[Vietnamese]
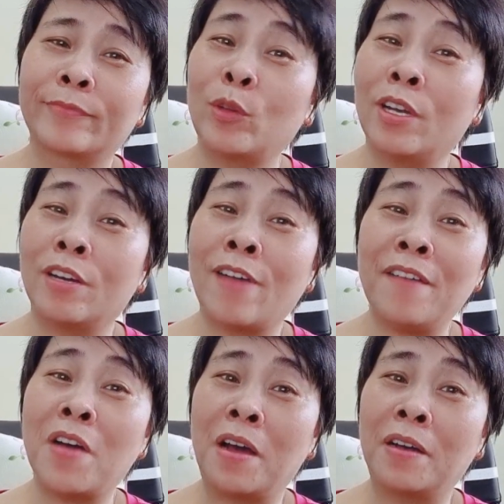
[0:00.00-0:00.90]
tôi tự
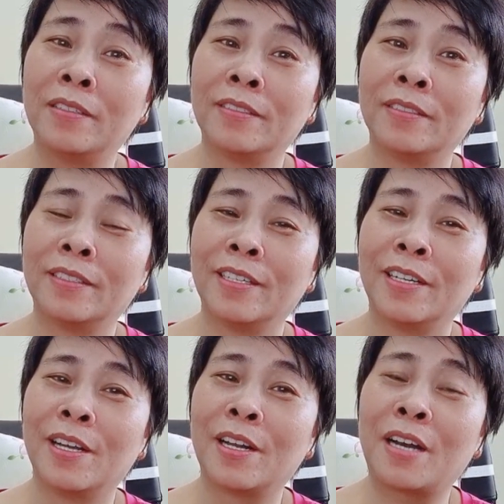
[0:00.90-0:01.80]
phá vỡ
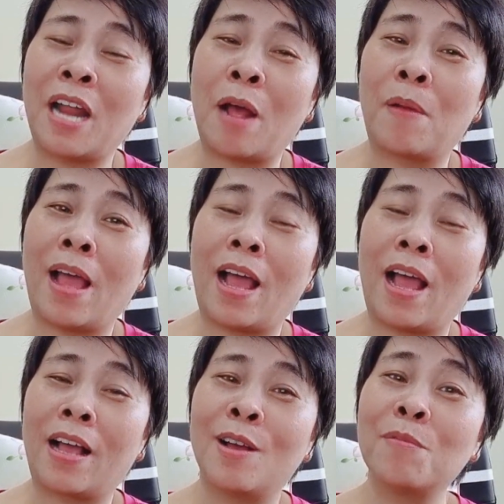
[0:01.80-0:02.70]
nào
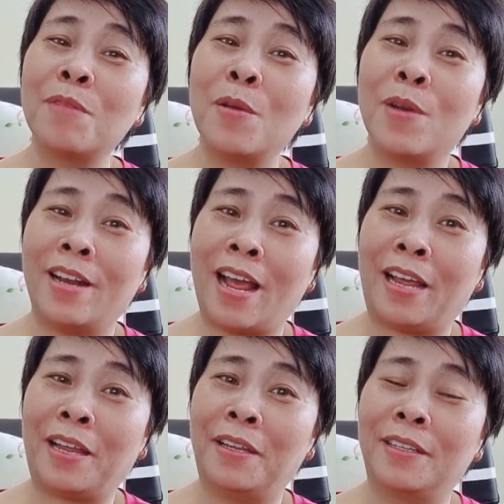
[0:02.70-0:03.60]
là không yêu hình
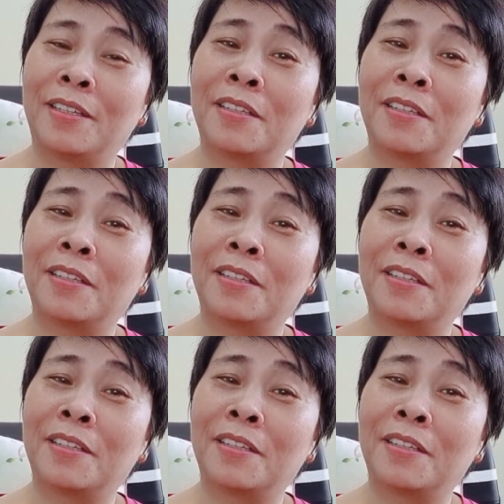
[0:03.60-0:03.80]
hài